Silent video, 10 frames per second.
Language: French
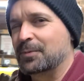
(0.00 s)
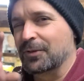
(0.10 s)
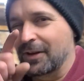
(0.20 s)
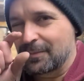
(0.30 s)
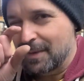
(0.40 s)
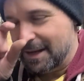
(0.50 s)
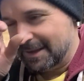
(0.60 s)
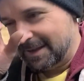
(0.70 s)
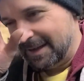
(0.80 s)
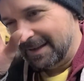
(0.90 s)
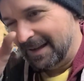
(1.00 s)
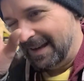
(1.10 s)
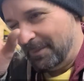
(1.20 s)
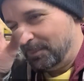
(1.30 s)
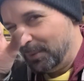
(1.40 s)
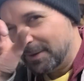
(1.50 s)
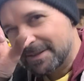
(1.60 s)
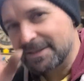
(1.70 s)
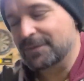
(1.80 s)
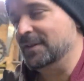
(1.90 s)
je posais remarqué dans la
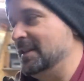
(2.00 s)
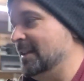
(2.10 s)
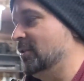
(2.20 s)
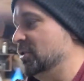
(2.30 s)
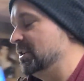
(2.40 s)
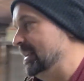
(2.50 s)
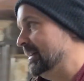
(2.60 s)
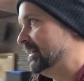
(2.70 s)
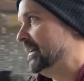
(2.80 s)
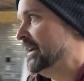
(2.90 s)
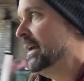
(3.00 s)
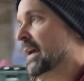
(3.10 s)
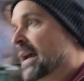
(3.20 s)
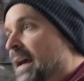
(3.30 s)
petite vignette que j'ai laissée,